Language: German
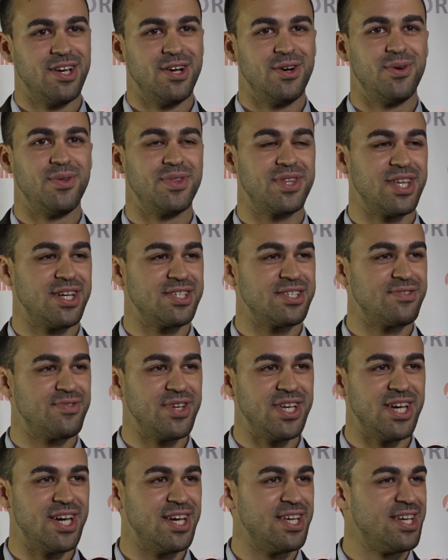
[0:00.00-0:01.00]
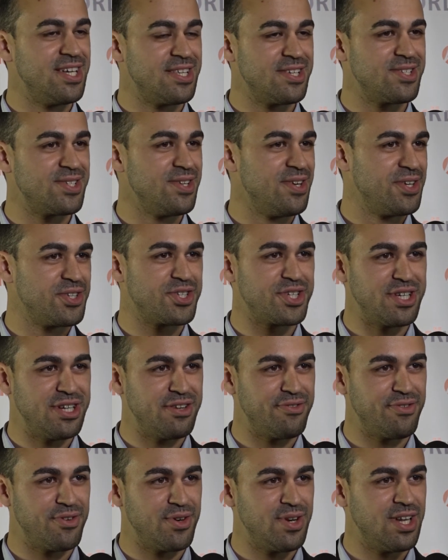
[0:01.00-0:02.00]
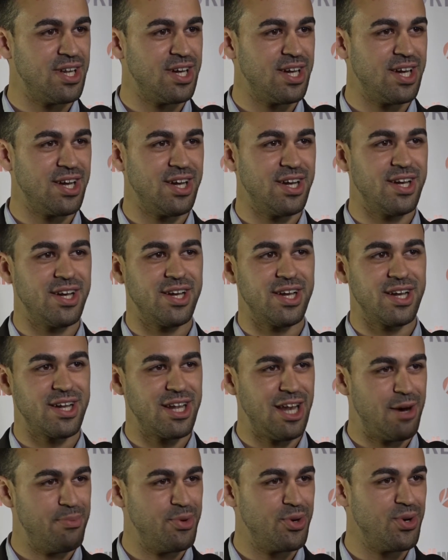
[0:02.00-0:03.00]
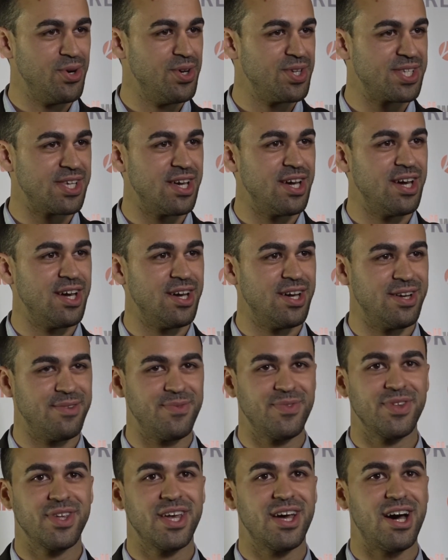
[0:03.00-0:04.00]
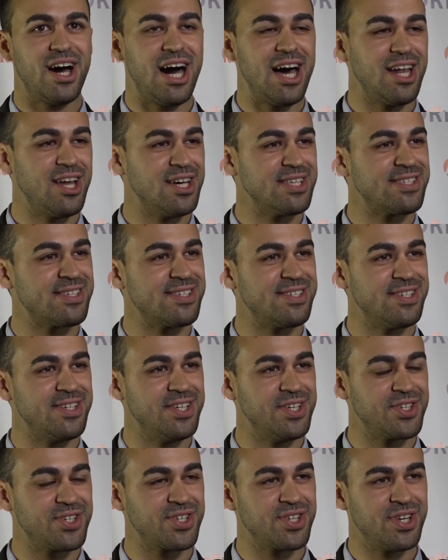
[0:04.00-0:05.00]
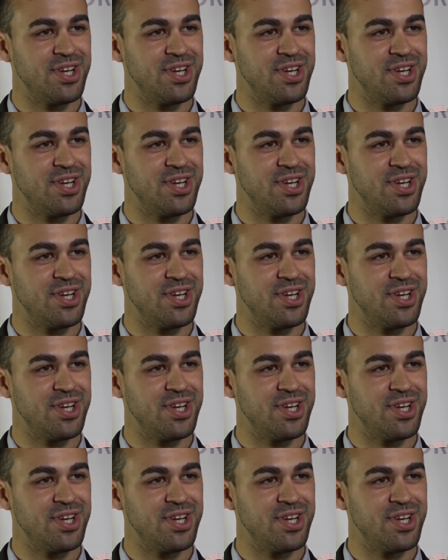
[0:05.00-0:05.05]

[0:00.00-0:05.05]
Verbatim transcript: und dass wir jedes Jahr ein stilvoller, äh, glamouröser Anlass war, dass